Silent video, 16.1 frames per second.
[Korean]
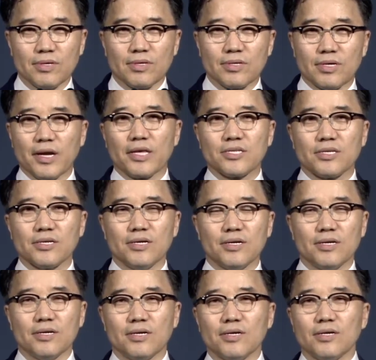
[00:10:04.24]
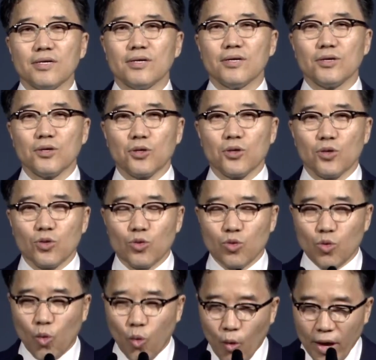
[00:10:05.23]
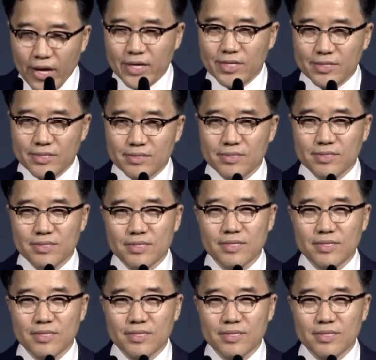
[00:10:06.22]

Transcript: 그래서 교회는